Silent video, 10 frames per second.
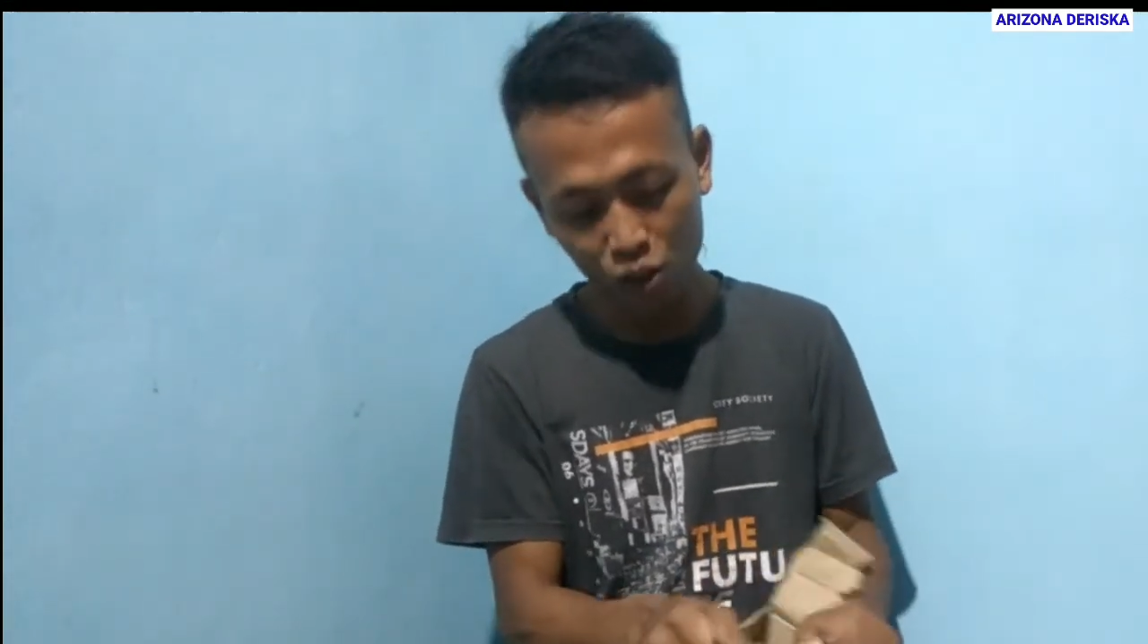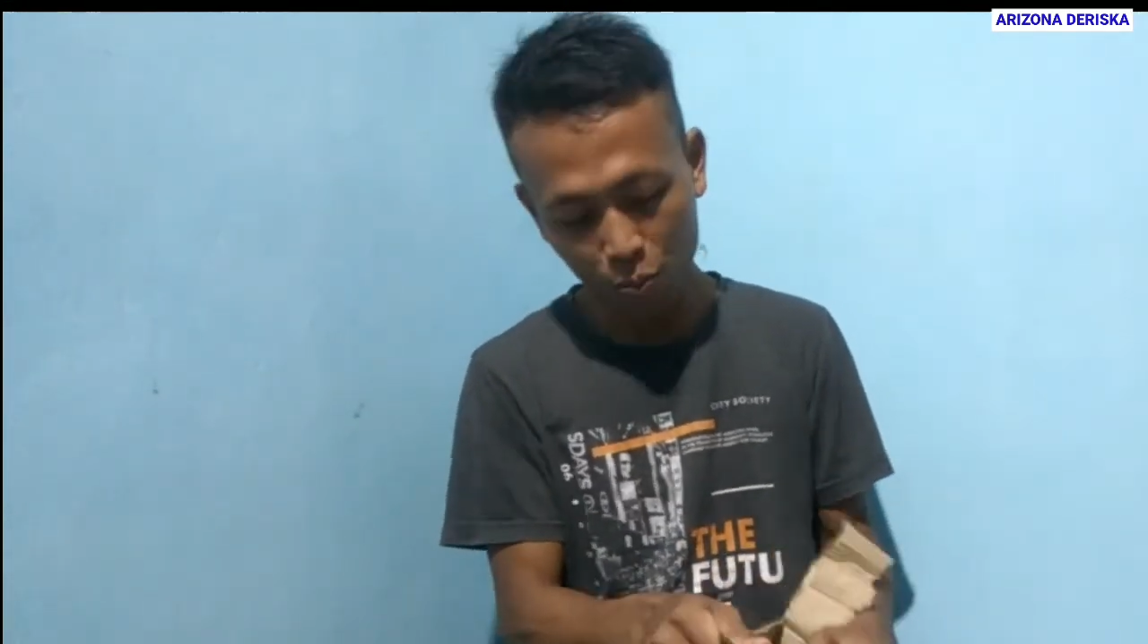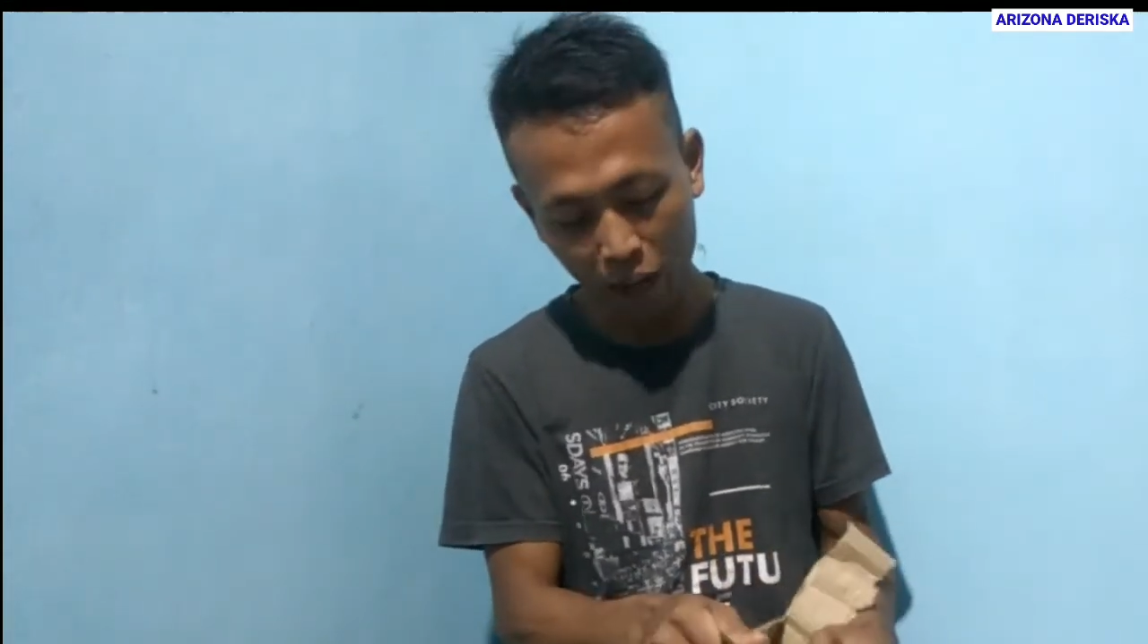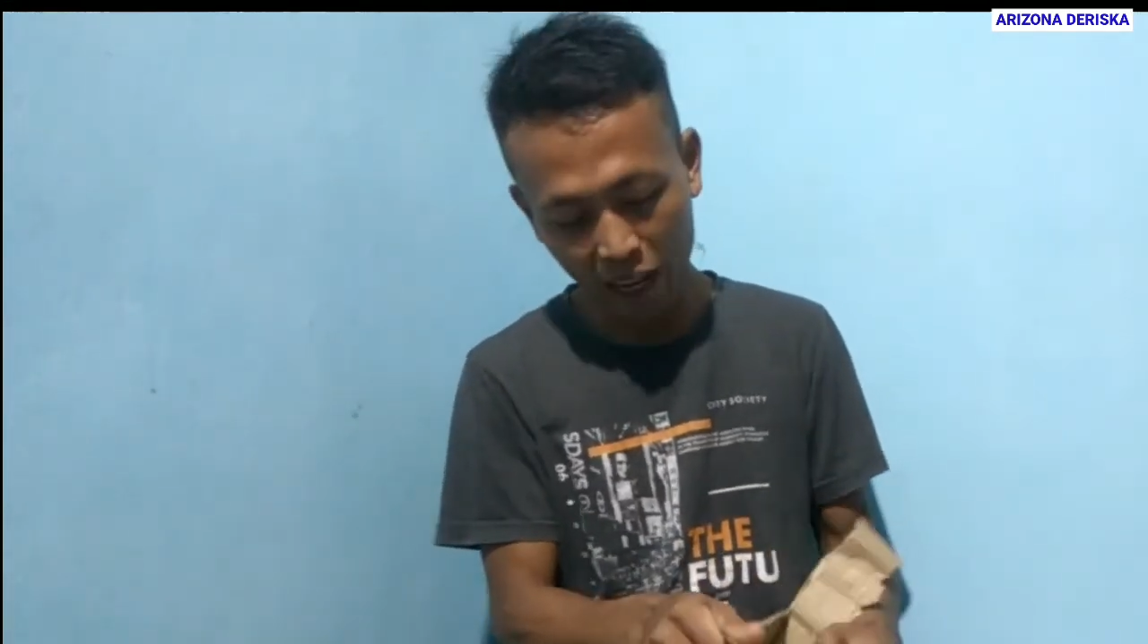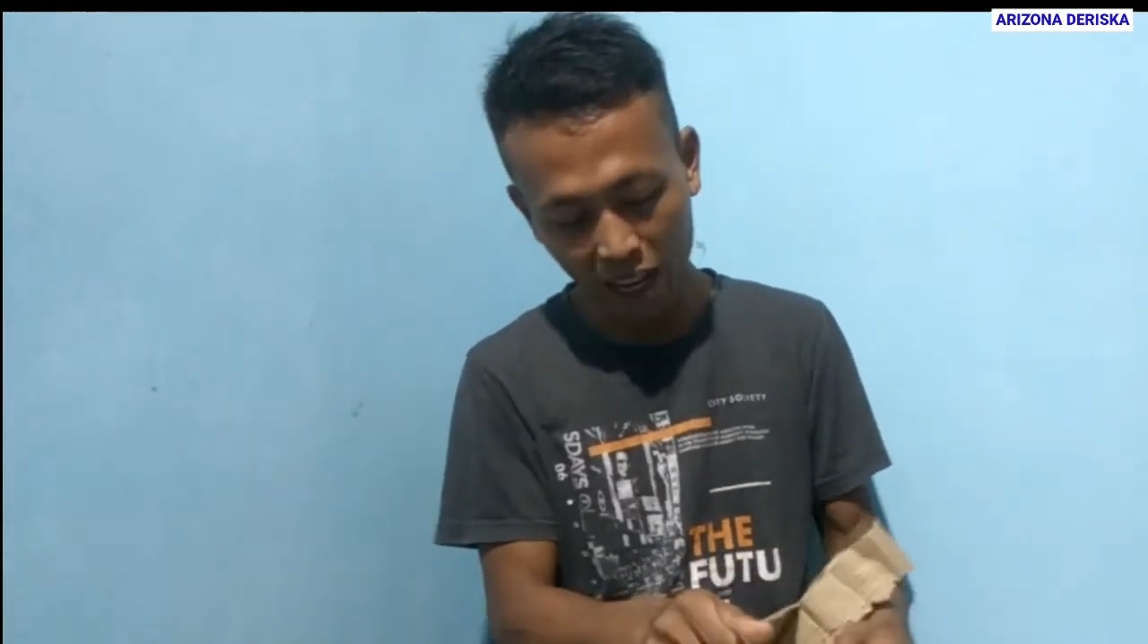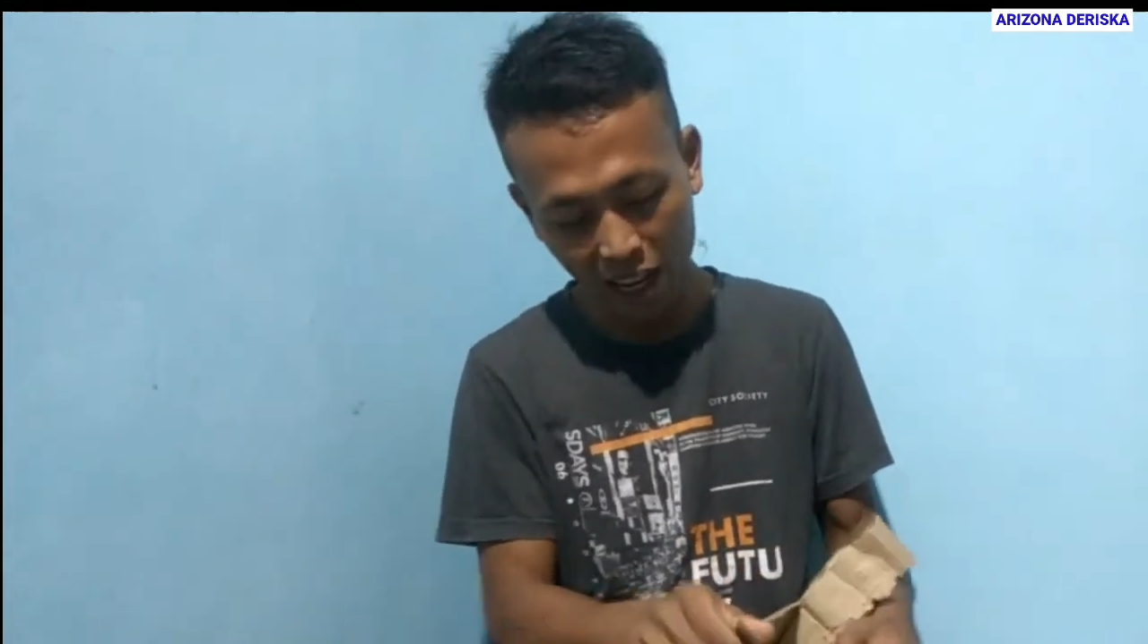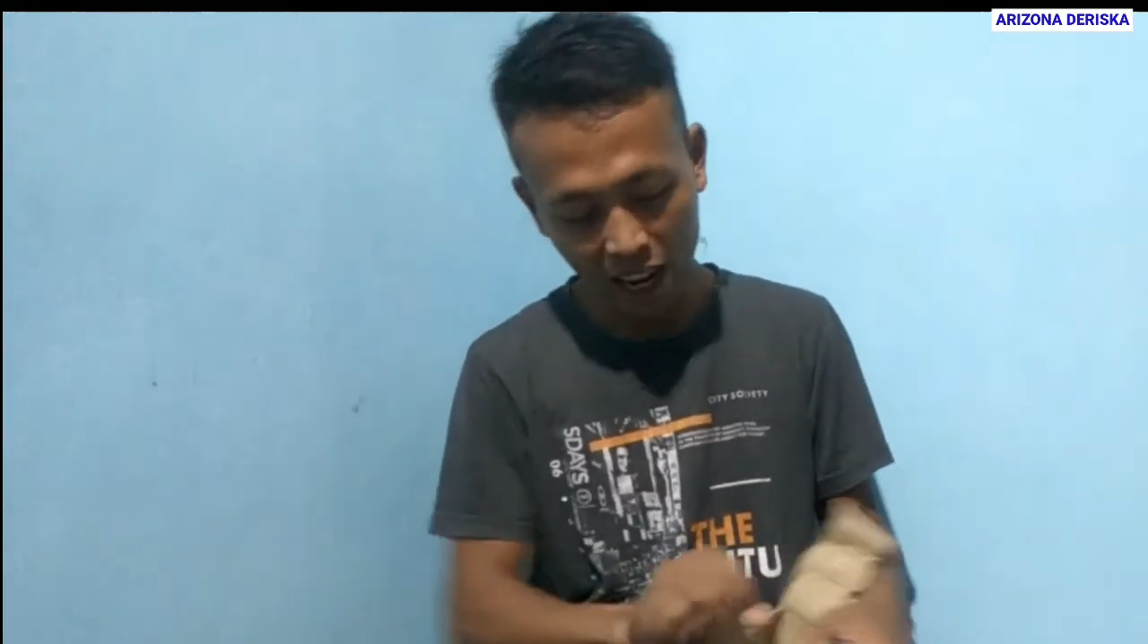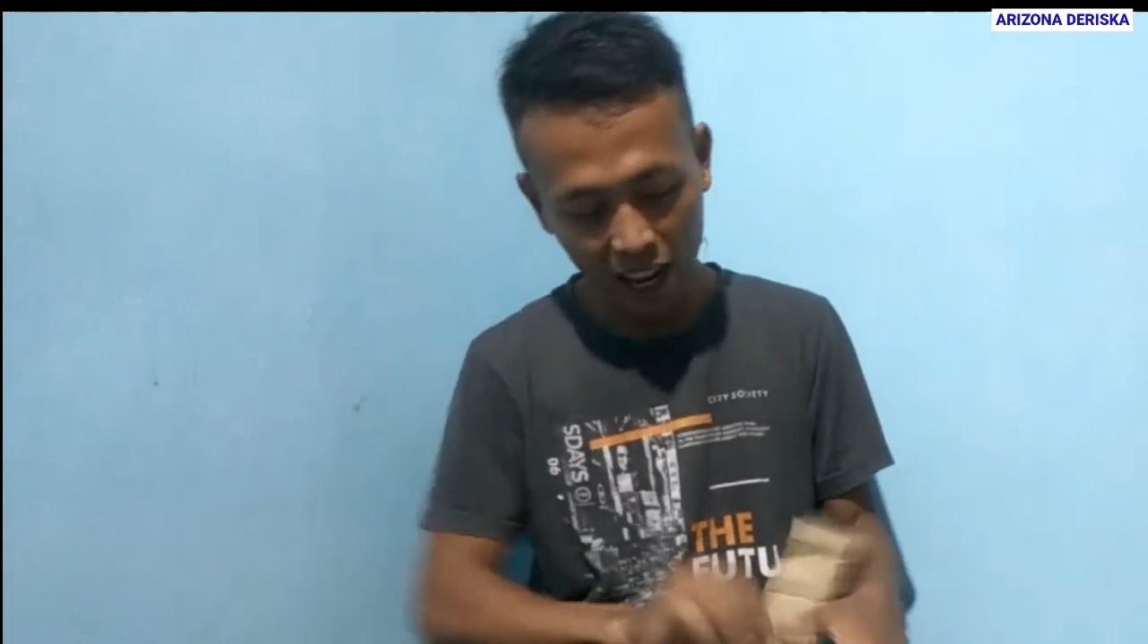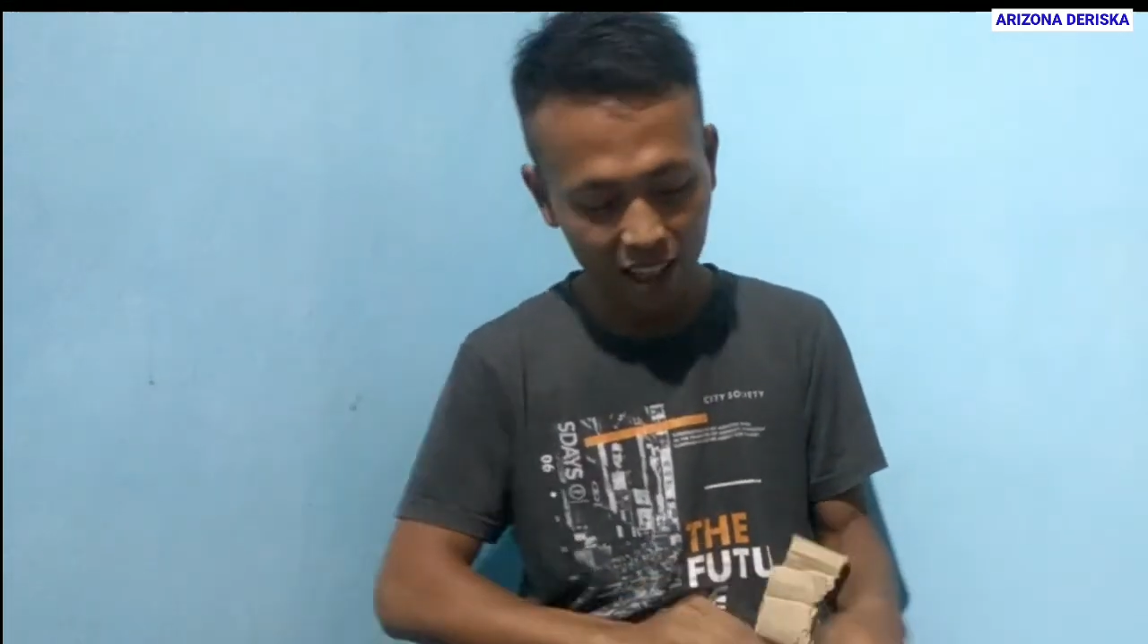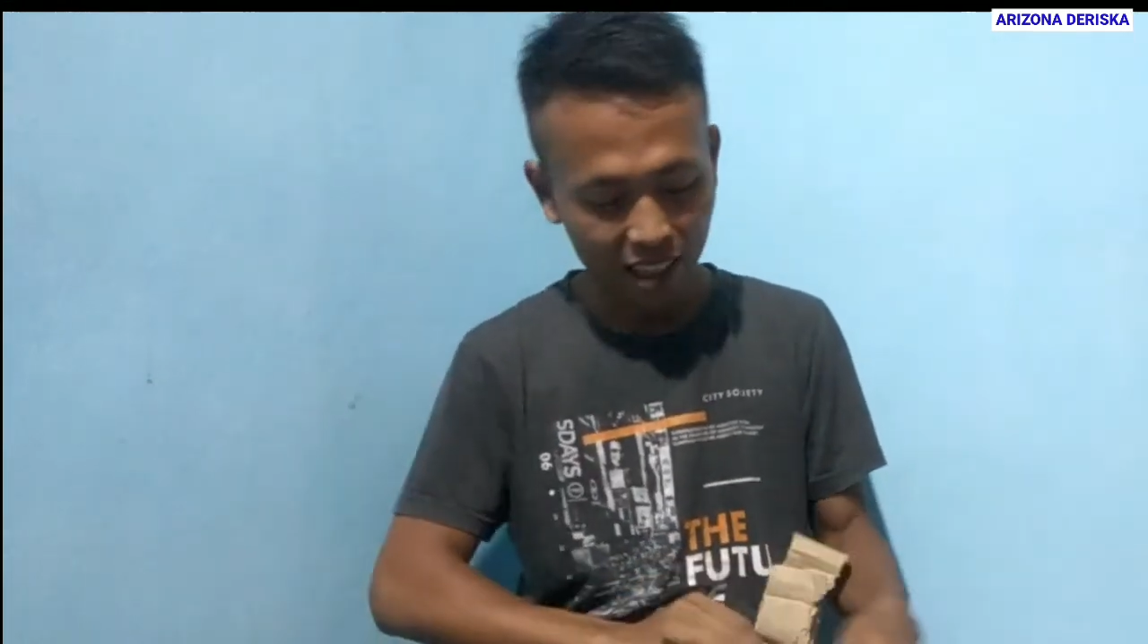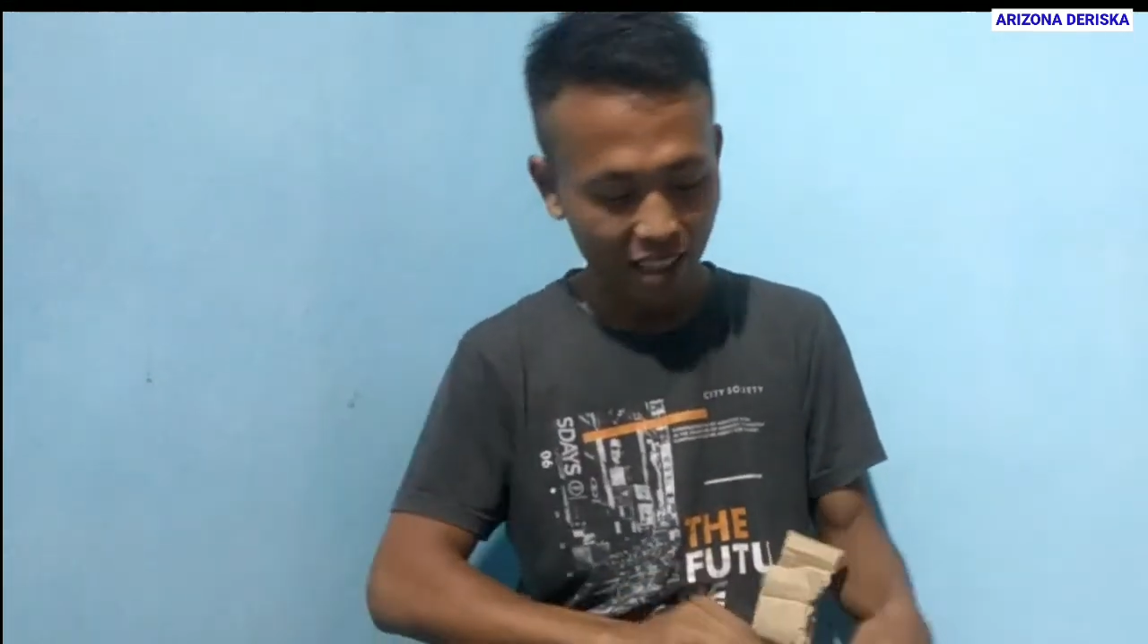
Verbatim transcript: perak